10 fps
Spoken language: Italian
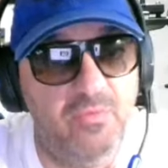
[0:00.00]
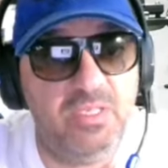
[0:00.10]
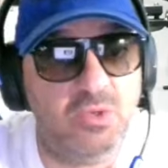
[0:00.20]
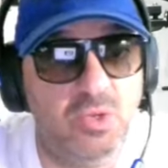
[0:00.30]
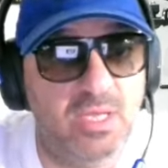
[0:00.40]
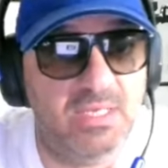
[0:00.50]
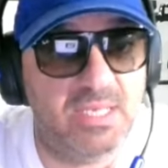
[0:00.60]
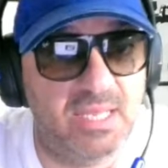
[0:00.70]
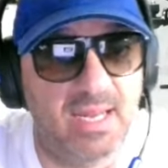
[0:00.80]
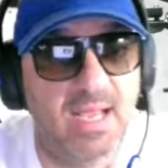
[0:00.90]
visto ieri
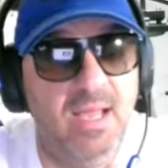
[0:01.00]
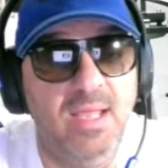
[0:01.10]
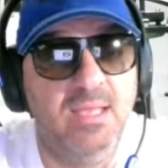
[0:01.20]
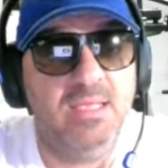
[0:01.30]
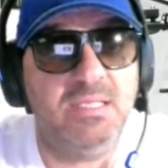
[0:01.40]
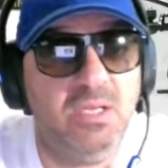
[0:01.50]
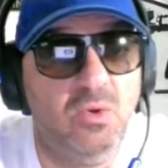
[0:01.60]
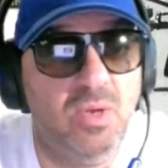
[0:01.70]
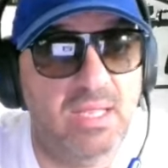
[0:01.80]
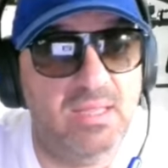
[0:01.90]
sera mm. che se
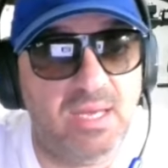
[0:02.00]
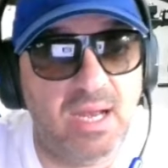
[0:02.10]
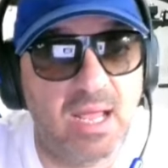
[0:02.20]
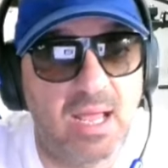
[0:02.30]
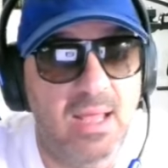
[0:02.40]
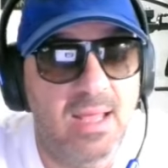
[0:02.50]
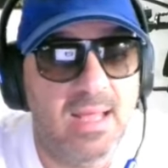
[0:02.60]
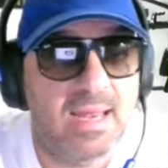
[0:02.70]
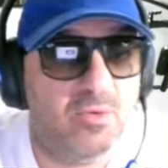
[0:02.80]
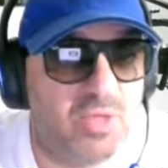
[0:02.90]
non entra
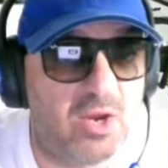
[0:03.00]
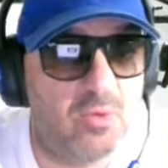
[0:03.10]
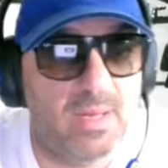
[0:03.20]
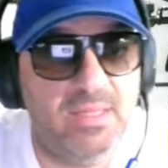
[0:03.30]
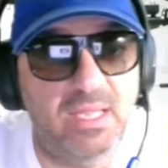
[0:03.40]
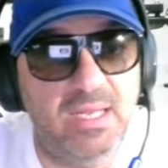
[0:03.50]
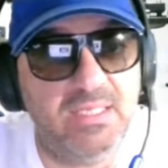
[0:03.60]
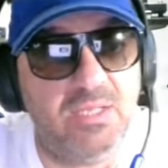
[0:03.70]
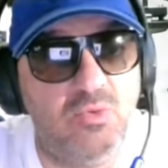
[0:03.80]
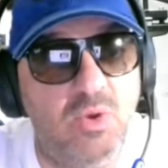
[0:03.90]
Lautaro Martinez
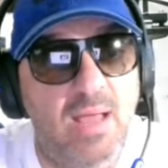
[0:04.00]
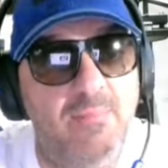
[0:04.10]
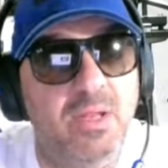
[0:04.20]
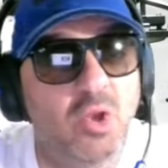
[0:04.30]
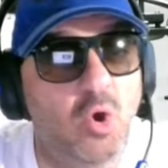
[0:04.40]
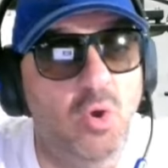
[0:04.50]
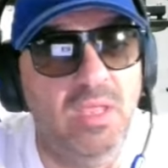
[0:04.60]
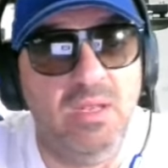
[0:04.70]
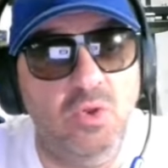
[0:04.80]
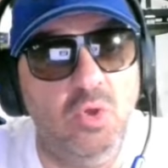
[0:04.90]
e Turam,
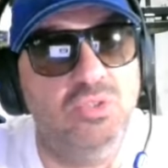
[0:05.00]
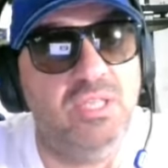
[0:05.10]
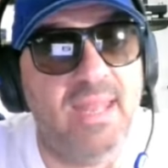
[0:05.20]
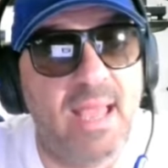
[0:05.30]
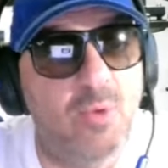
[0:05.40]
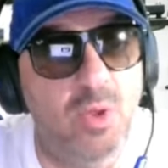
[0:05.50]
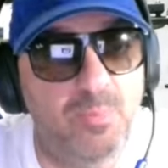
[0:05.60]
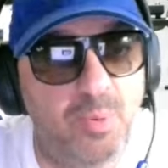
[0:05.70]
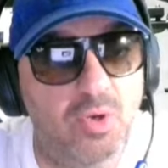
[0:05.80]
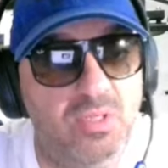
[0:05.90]
noi non tiriamo in
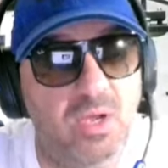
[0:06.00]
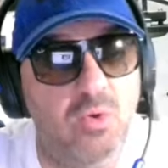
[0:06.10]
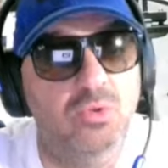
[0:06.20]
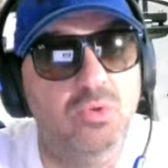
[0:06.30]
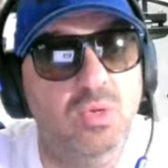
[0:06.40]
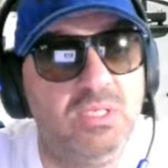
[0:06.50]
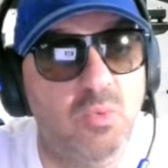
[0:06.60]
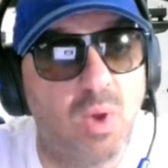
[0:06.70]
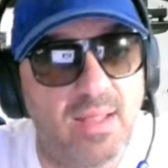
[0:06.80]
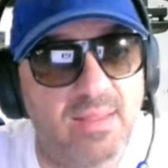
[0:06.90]
porta contro una
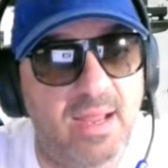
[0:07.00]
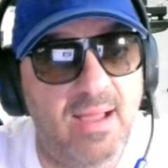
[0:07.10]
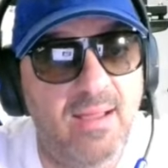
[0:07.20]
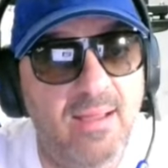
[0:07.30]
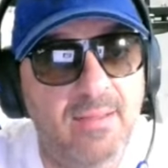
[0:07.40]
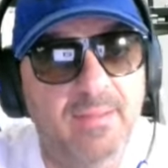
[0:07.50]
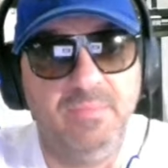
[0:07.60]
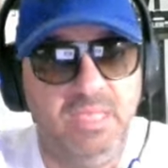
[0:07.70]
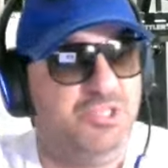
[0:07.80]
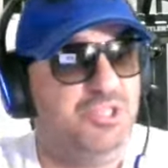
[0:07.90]
squadra
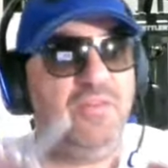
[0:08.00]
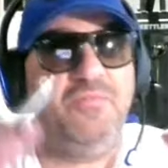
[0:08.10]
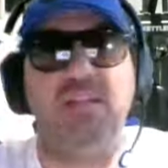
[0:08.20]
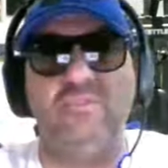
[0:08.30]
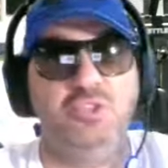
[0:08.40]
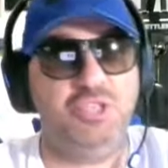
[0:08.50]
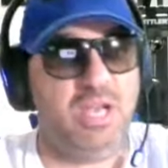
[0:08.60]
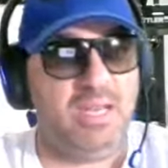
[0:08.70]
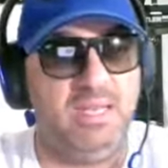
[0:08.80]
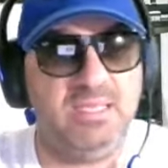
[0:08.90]
che ci ha fatto
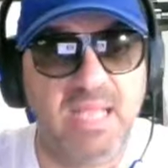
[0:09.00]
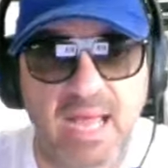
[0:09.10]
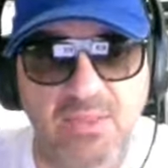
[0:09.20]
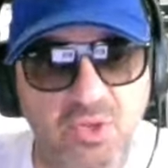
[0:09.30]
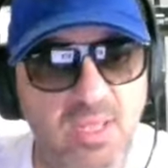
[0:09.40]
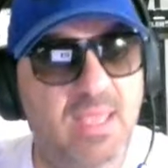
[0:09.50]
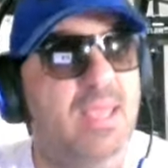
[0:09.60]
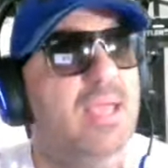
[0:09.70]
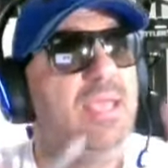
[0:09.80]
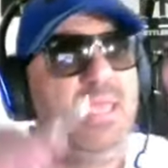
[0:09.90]
girare le
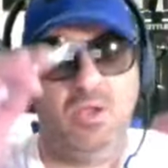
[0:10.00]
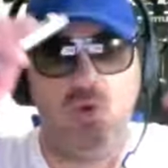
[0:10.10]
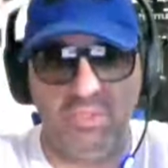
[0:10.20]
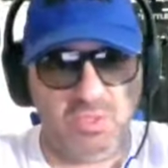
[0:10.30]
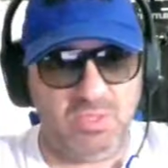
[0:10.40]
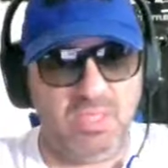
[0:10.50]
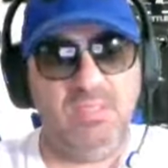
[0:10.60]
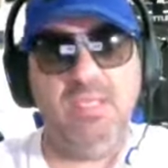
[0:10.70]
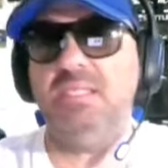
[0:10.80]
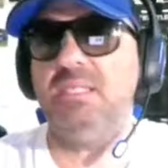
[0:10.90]
scatole, che ha corso
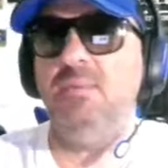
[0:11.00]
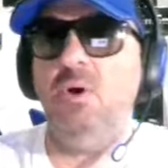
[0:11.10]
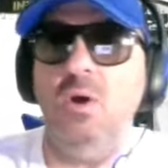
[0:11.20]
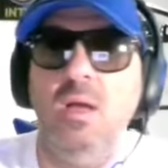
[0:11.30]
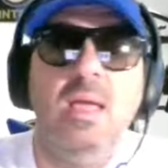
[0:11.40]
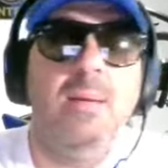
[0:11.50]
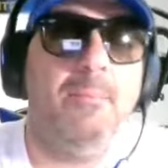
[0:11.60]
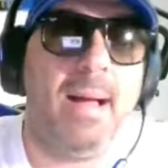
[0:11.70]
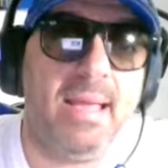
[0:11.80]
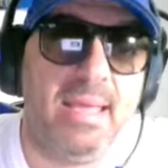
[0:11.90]
tantissimo,
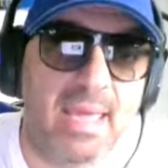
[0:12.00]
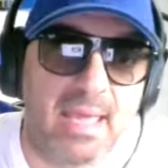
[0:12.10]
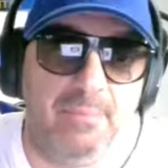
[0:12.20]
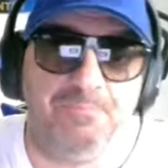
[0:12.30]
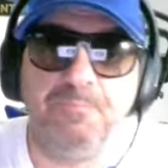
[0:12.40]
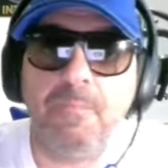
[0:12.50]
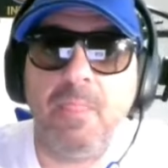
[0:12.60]
ma che